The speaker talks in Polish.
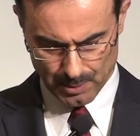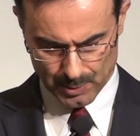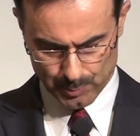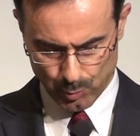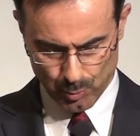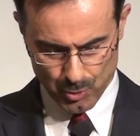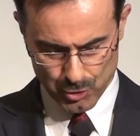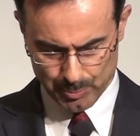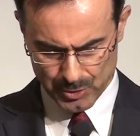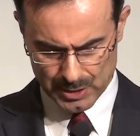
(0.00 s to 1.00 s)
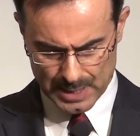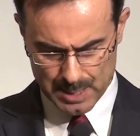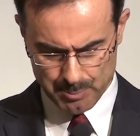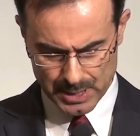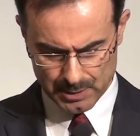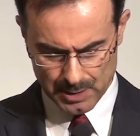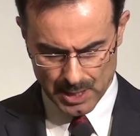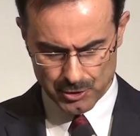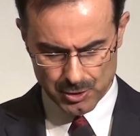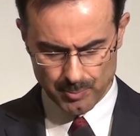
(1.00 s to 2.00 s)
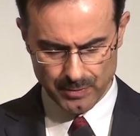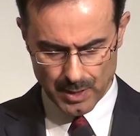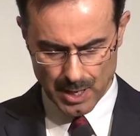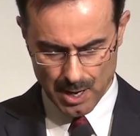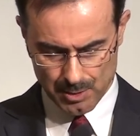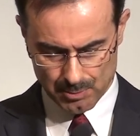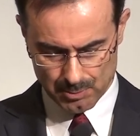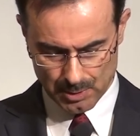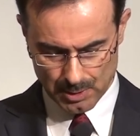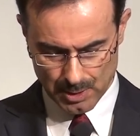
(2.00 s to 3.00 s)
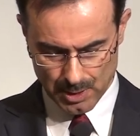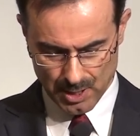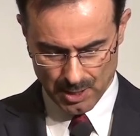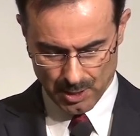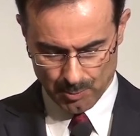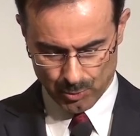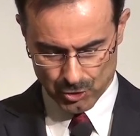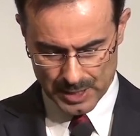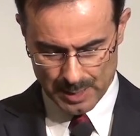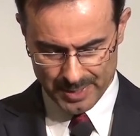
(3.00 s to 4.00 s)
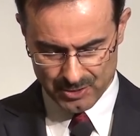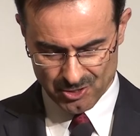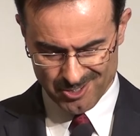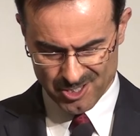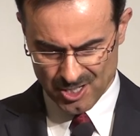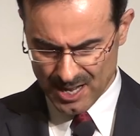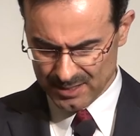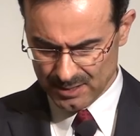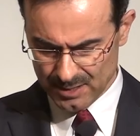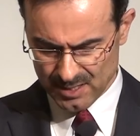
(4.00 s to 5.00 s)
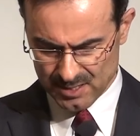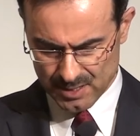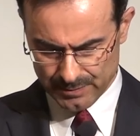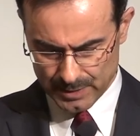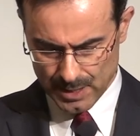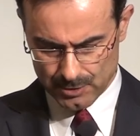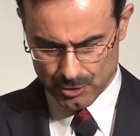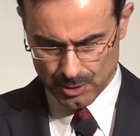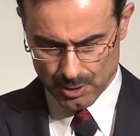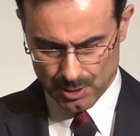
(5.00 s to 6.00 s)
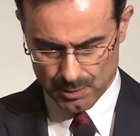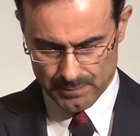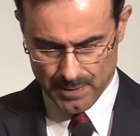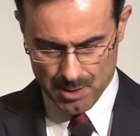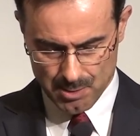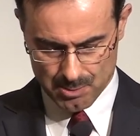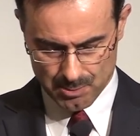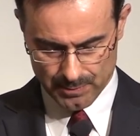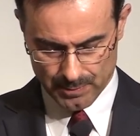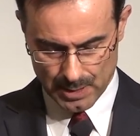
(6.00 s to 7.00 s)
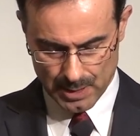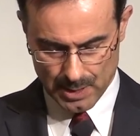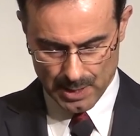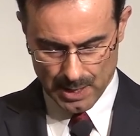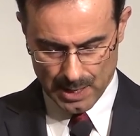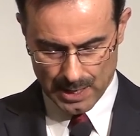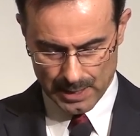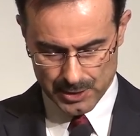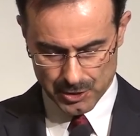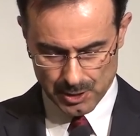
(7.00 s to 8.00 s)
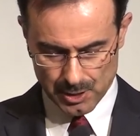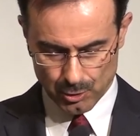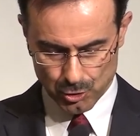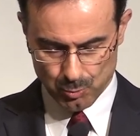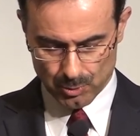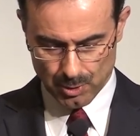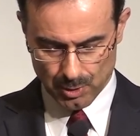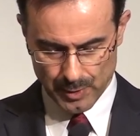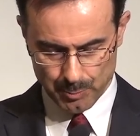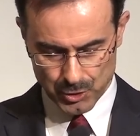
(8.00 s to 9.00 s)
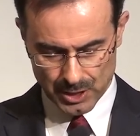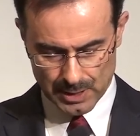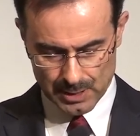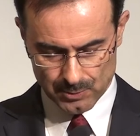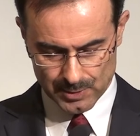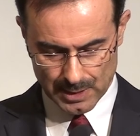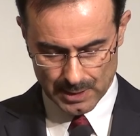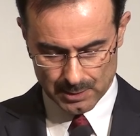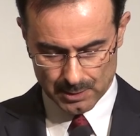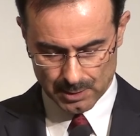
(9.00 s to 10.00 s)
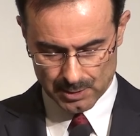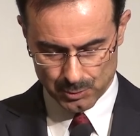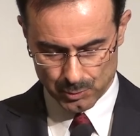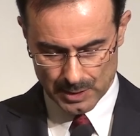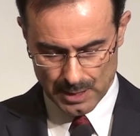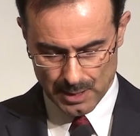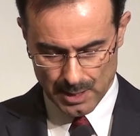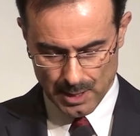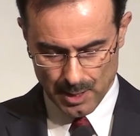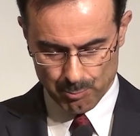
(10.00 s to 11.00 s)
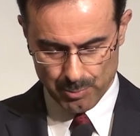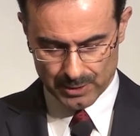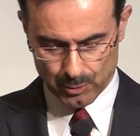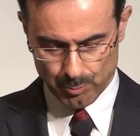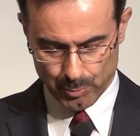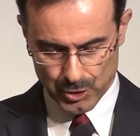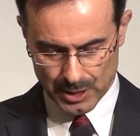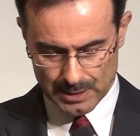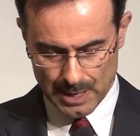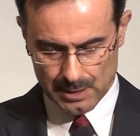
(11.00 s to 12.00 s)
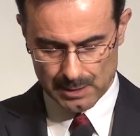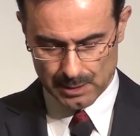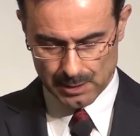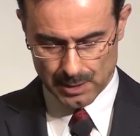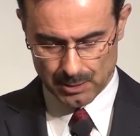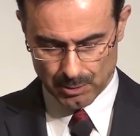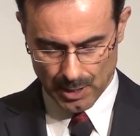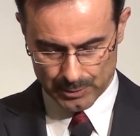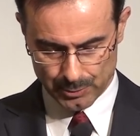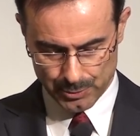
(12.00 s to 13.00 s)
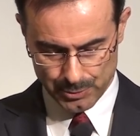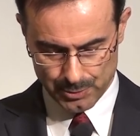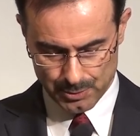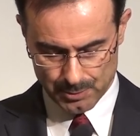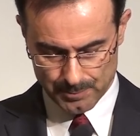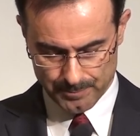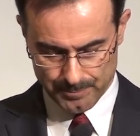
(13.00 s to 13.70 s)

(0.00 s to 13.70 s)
Zbór może być najbiedniejszym w kraju, może nie mieć żadnych zewnętrznych walorów, ale jeśli jego członkowie posiadają zalety Chrystusa, będą posiadali i jego radość.